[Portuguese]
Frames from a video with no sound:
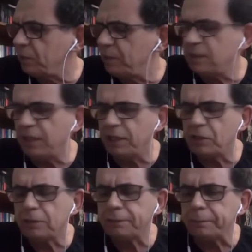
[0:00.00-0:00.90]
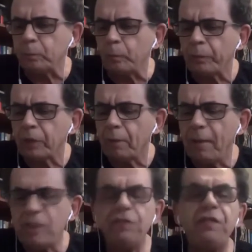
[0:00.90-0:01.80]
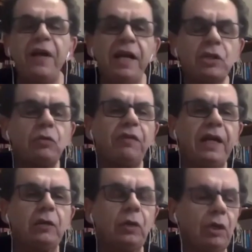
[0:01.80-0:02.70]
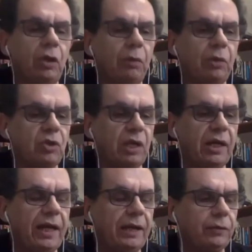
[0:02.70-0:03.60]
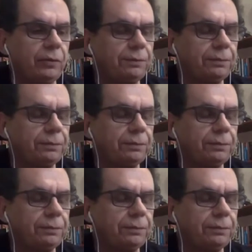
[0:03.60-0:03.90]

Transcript: presidente, mas diferente do vereador Leonel Brizola Neto,